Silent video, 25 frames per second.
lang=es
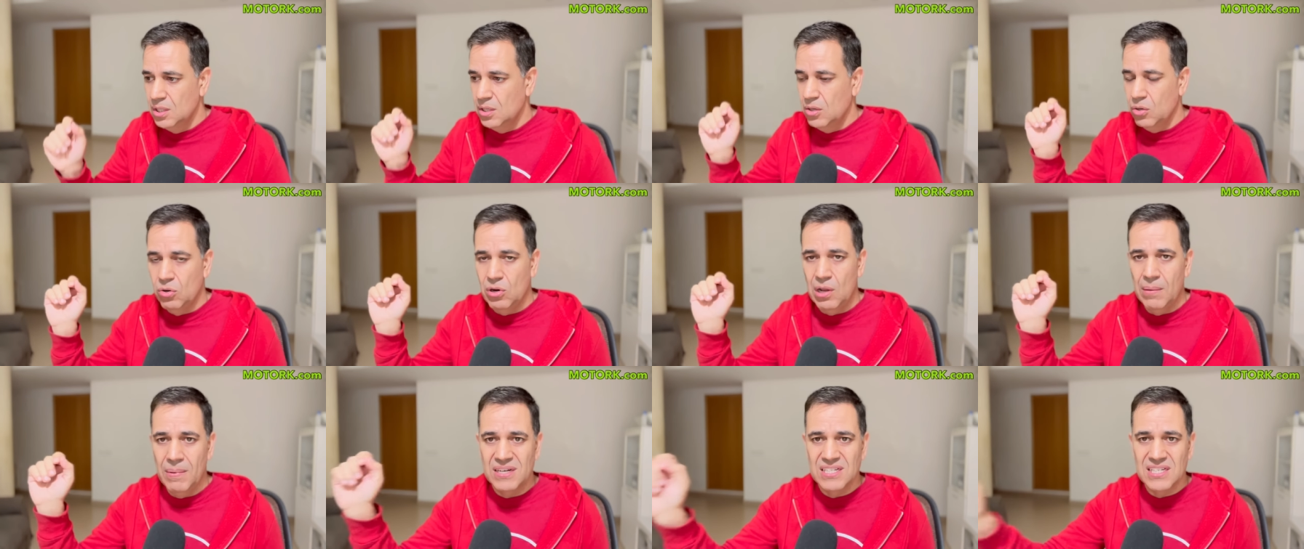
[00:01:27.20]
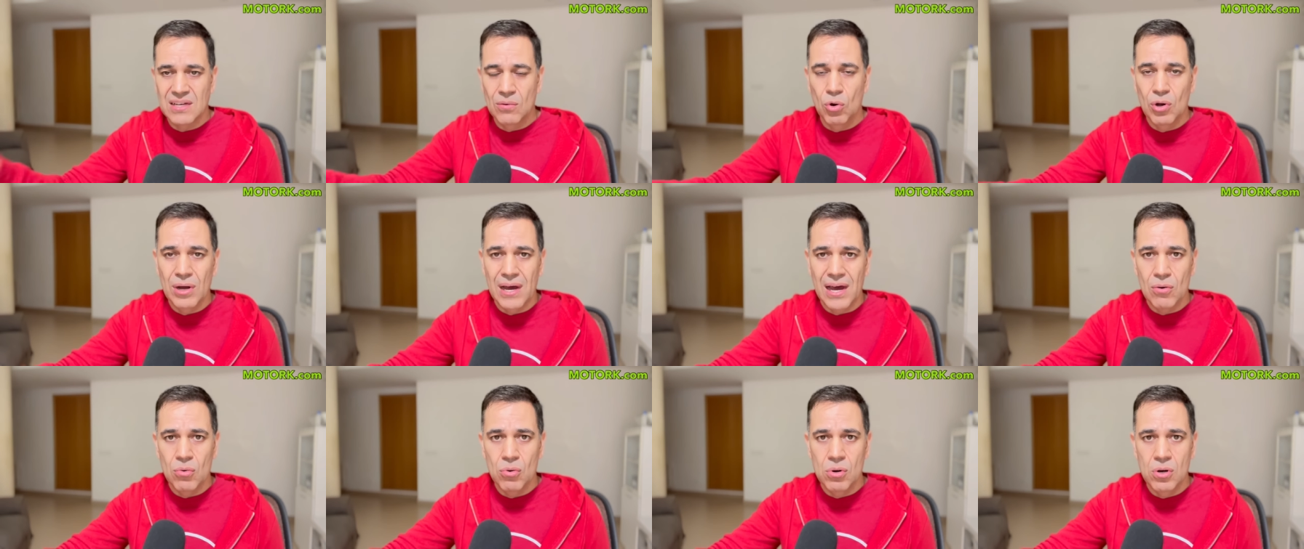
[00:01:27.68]
No hay más que
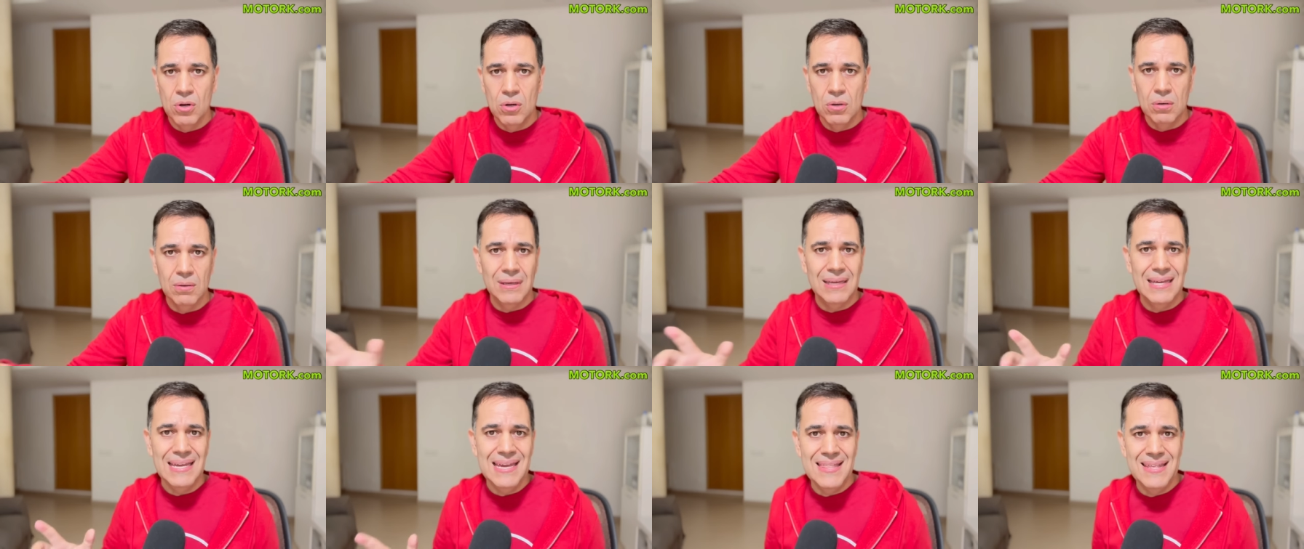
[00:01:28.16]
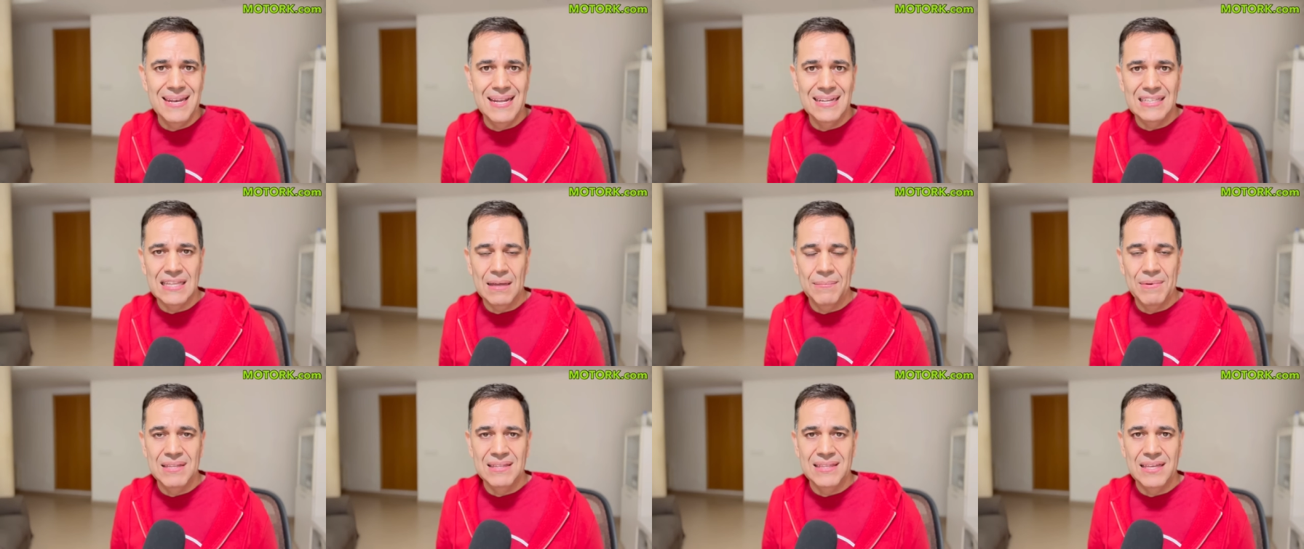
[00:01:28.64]
buscar uno y
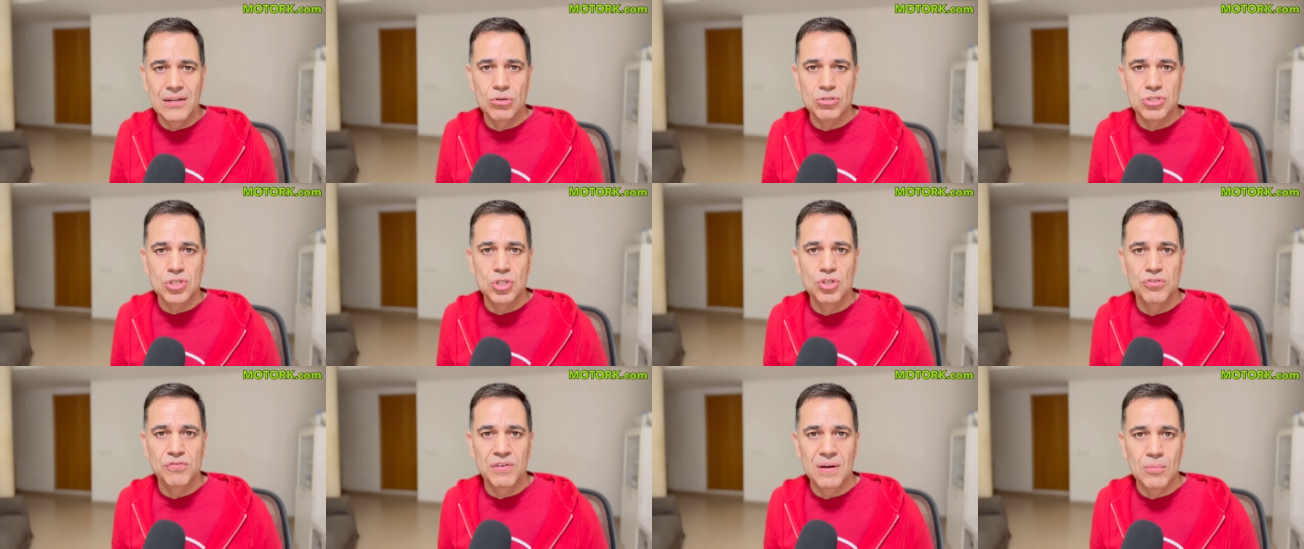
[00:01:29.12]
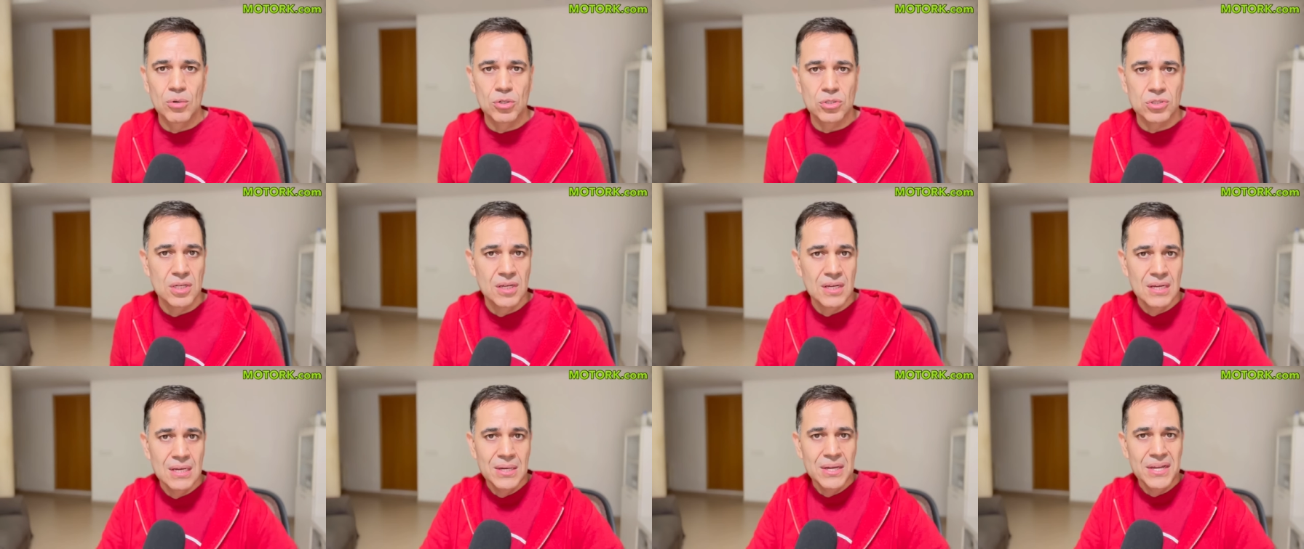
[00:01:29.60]
directamente nos enchufamos
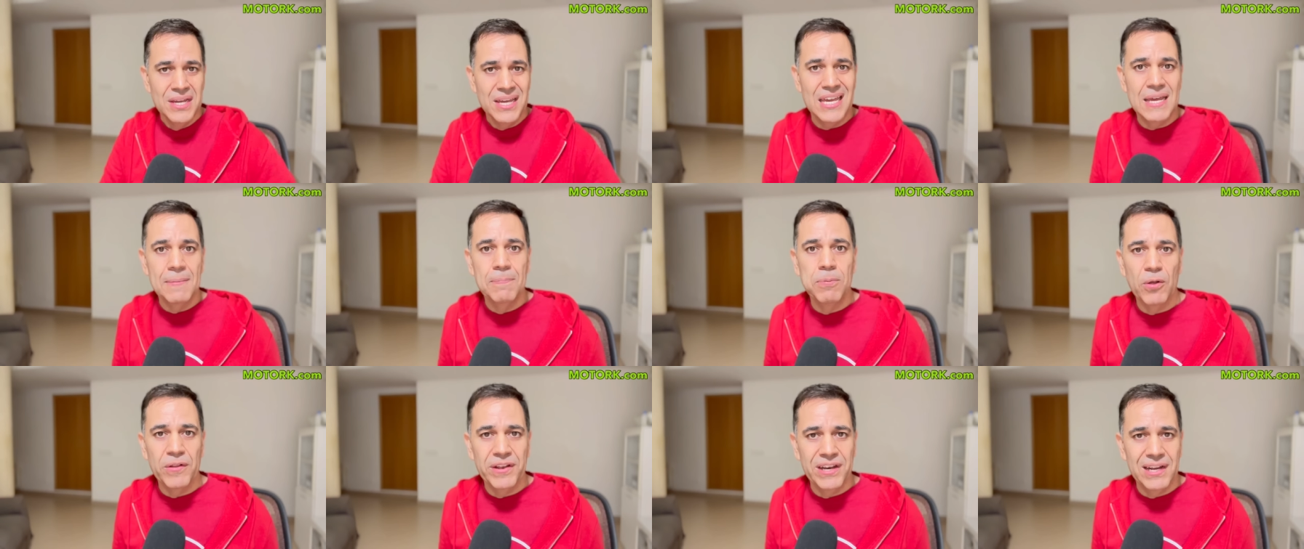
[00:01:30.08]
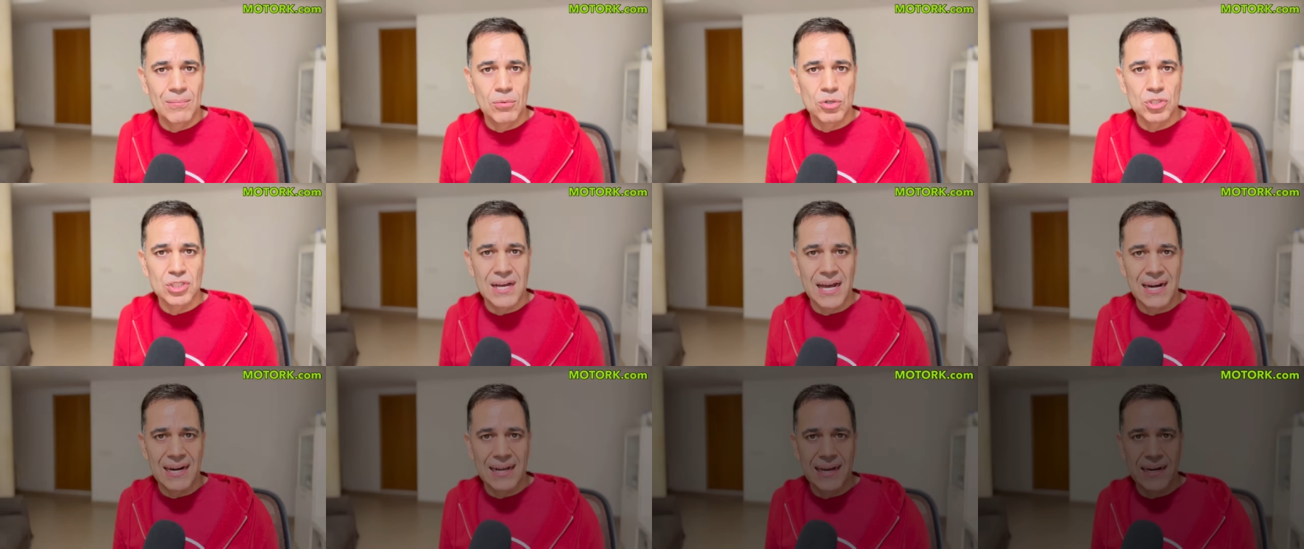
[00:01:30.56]
y podríamos
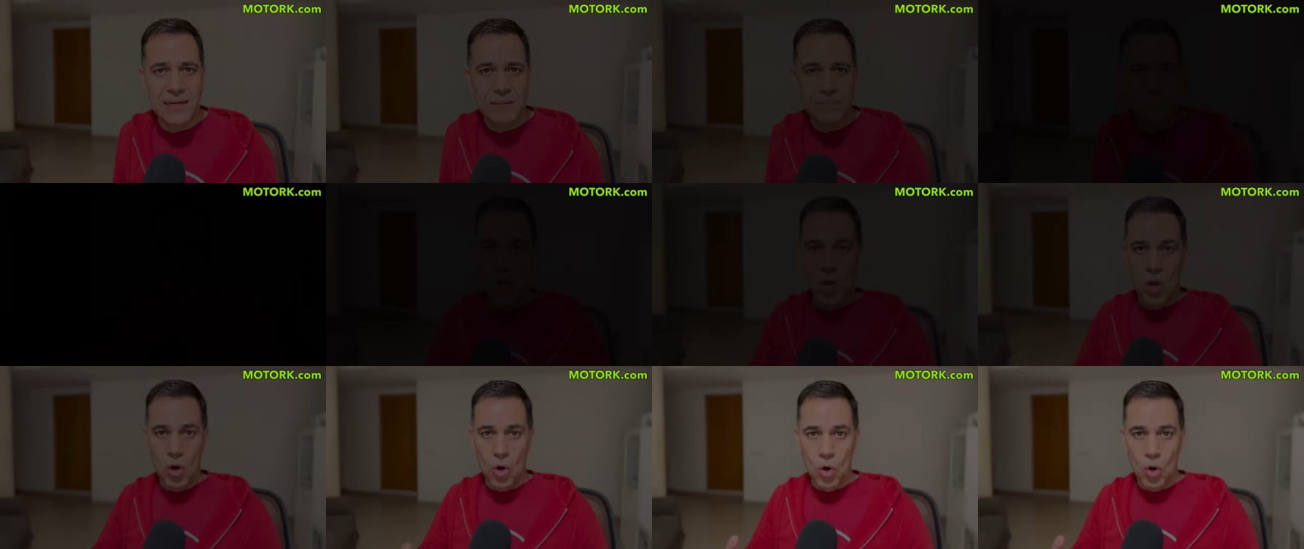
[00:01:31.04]
cargar.